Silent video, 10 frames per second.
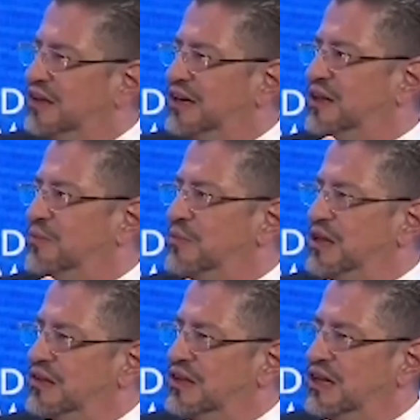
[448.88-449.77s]
ciertas
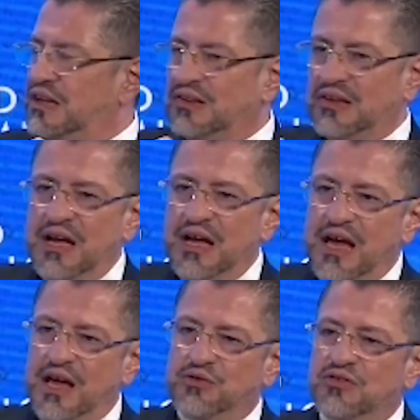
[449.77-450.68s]
medicinas
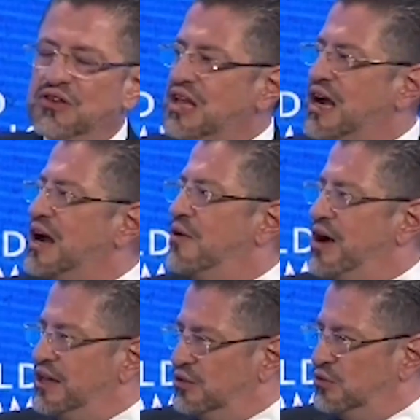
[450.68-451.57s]
eso se está
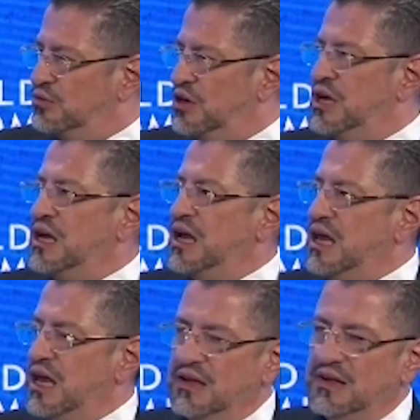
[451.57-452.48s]
acabando
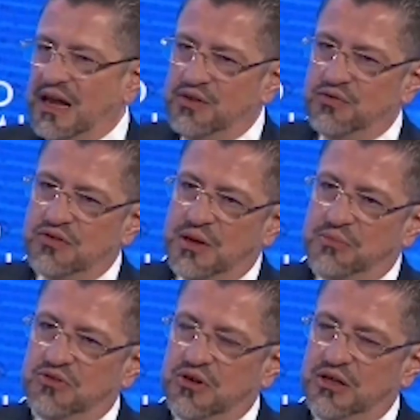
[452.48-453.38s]
y en eso
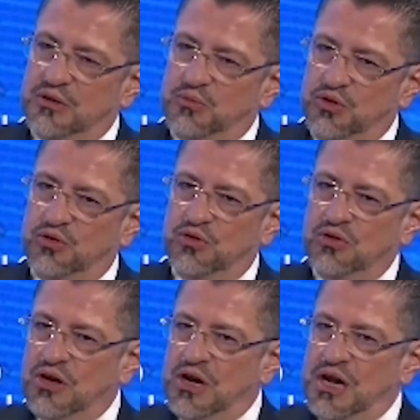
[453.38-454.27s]
estamos trabajando muy duro.
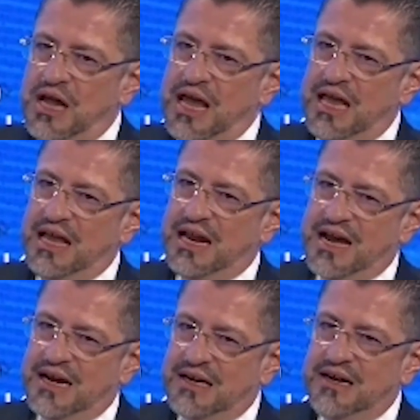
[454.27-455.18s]

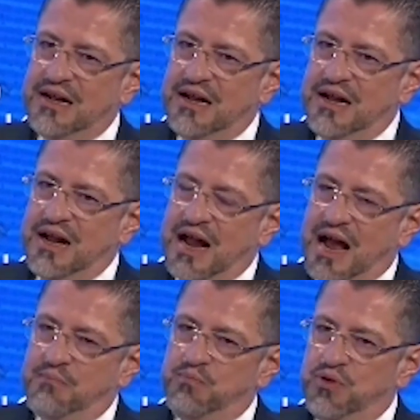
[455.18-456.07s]
Generar
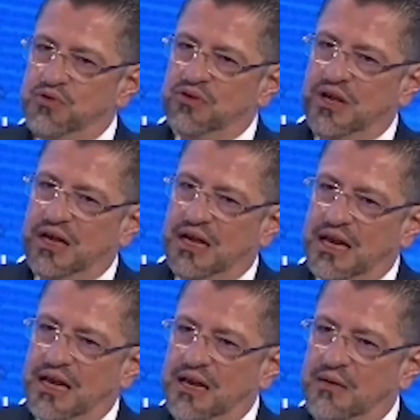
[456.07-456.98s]
cambios que
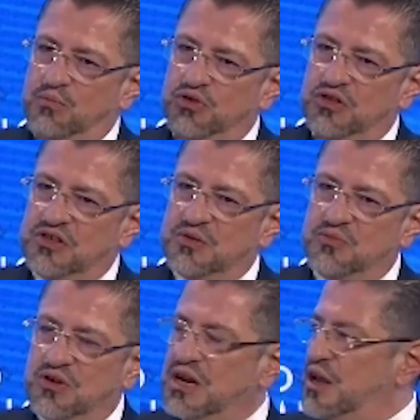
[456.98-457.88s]
creen muchísimos